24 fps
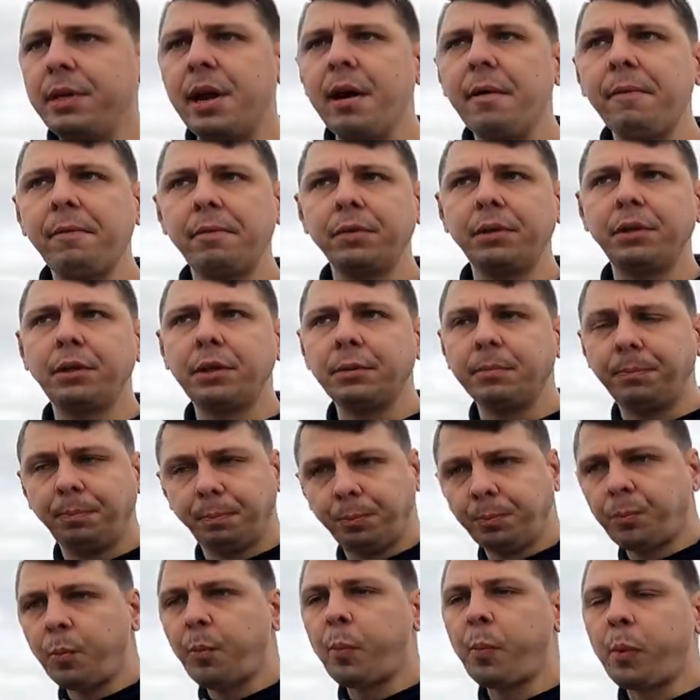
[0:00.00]
wie der von
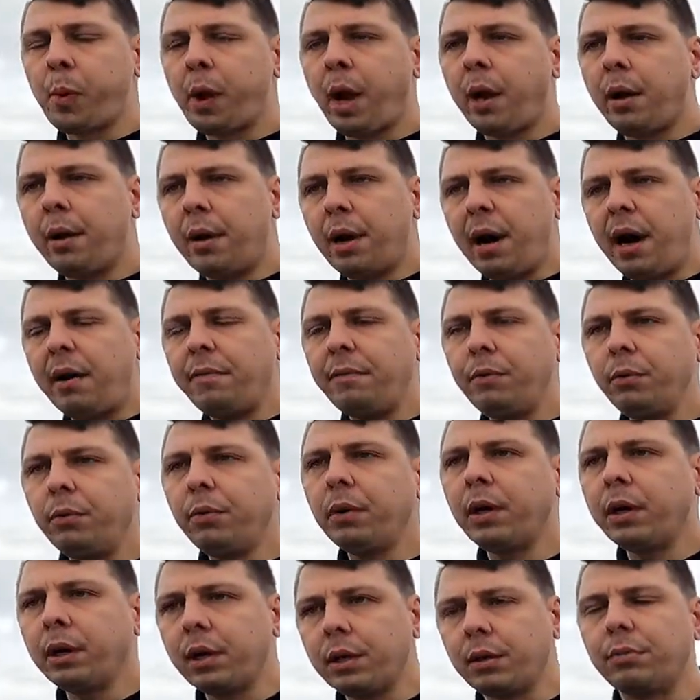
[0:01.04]
dem äh, Love
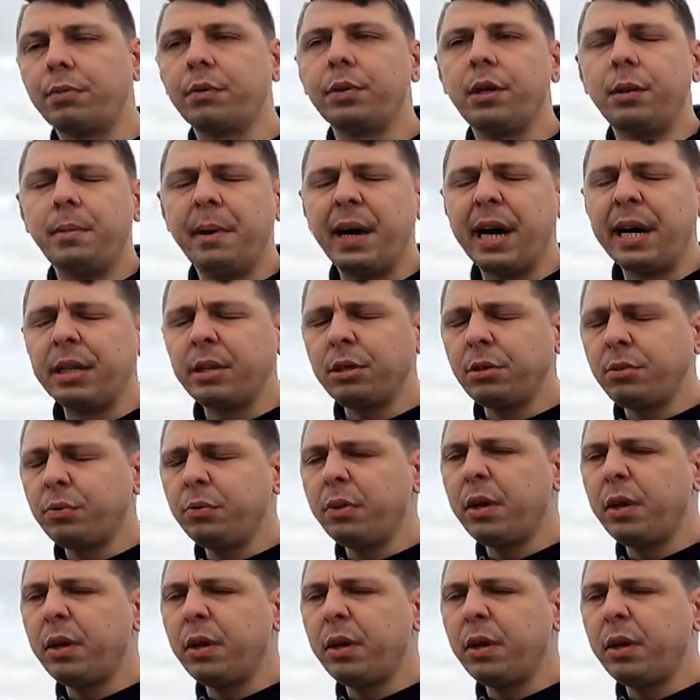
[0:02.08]
Donut, also von dem Herz